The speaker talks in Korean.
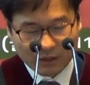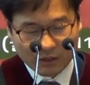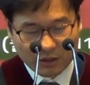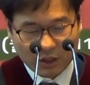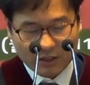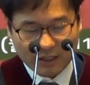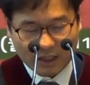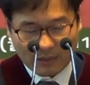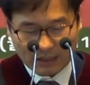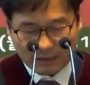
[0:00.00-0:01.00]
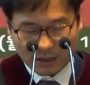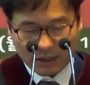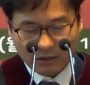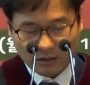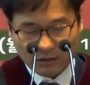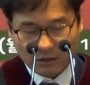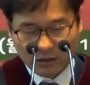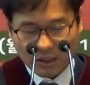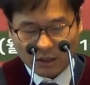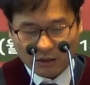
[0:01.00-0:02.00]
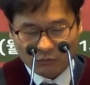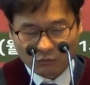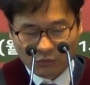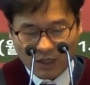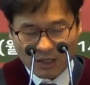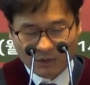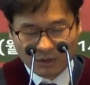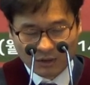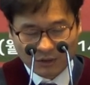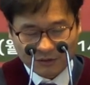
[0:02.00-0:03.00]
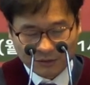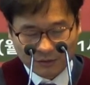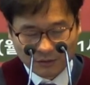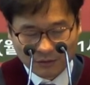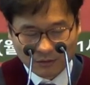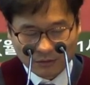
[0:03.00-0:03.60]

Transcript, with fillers: 그 여자에게 말하되 이제 우리가 믿는 것은